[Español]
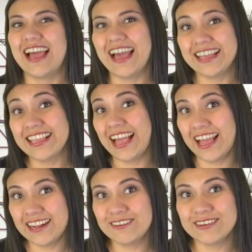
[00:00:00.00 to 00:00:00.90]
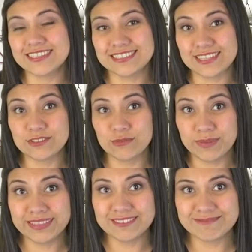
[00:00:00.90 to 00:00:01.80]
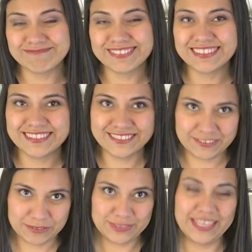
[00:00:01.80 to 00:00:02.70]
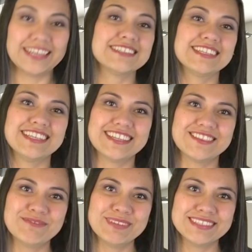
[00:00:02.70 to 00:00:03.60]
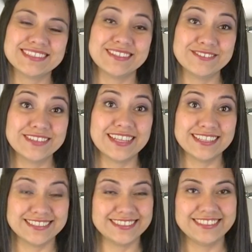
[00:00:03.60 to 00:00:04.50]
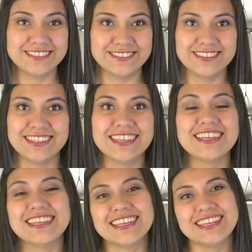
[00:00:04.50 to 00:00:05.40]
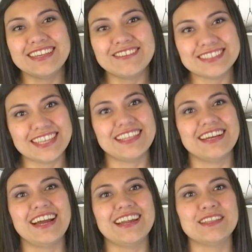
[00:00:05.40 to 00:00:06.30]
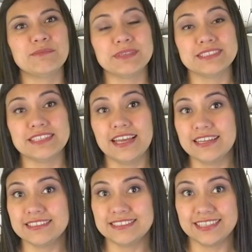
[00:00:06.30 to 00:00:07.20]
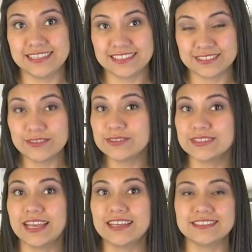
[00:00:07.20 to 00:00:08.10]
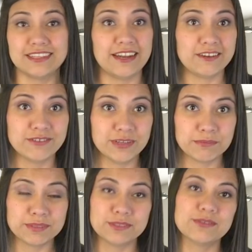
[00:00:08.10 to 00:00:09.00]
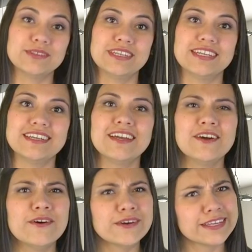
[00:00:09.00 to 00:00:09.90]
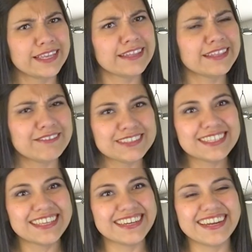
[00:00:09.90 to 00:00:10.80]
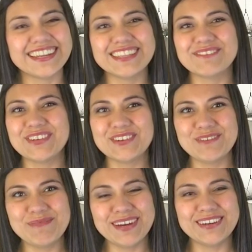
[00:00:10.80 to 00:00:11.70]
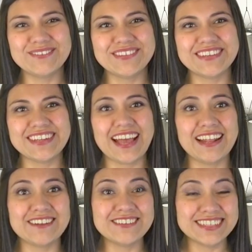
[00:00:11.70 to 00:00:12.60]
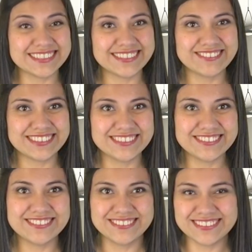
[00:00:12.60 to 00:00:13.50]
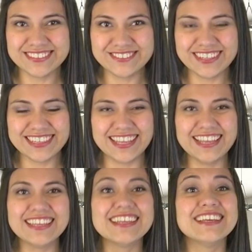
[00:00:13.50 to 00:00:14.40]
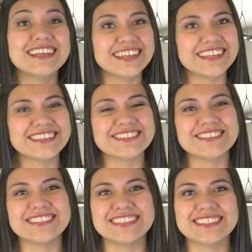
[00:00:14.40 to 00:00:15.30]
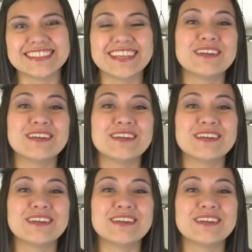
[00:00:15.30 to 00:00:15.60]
hay algo que está sumando. O sea, si ya tomaste una decisión que ya vas a dejar de pensar en ciertas cosas, en alguna persona, o que ya te vas a dejar de preocupar por alguna situación no resuelta, entonces